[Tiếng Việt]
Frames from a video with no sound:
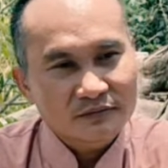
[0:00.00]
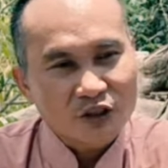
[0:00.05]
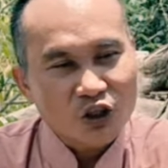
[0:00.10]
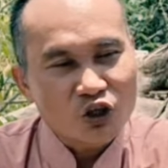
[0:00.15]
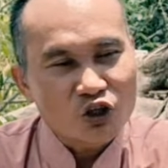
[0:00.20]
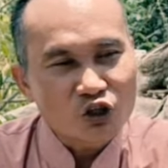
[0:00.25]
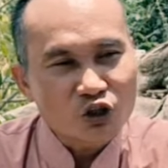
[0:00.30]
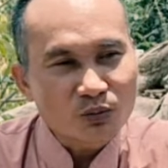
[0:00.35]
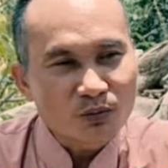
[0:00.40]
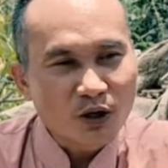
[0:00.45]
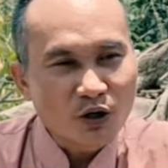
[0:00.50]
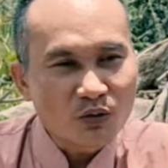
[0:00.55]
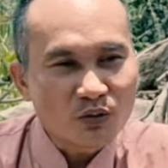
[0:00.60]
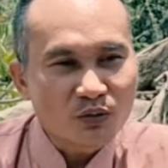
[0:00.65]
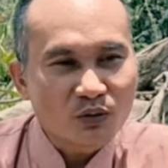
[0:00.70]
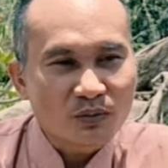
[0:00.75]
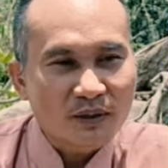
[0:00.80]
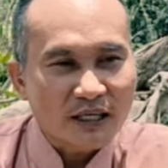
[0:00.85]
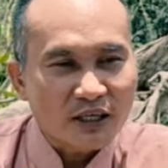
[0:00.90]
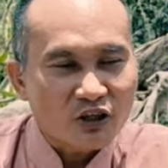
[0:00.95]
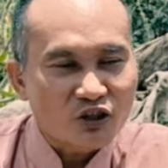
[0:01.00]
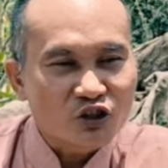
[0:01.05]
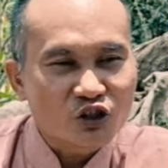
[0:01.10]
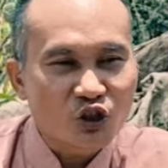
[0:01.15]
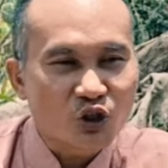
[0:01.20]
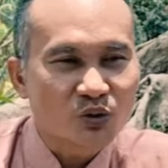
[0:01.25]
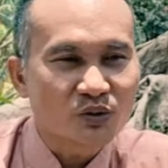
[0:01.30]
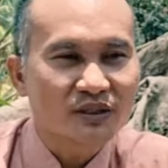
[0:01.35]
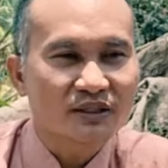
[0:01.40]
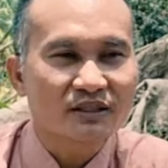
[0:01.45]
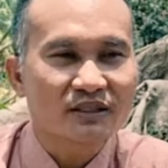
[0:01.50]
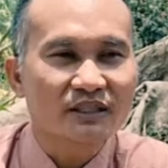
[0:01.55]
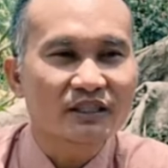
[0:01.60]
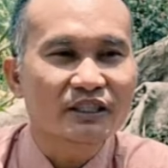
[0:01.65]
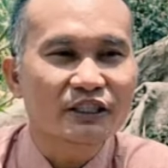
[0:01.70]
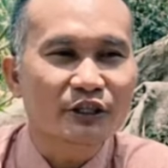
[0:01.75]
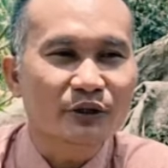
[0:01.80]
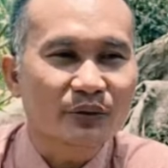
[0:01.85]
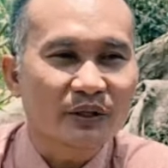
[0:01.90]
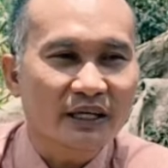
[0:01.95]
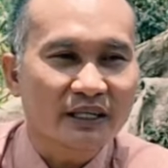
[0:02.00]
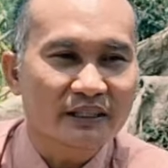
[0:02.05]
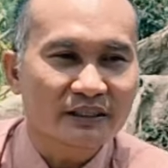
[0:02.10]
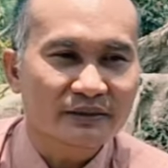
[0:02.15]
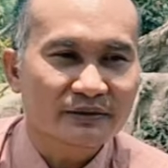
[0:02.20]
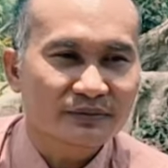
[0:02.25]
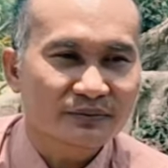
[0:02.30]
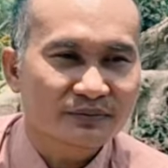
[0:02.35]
con số 4 cũng là con số tứ diệu đế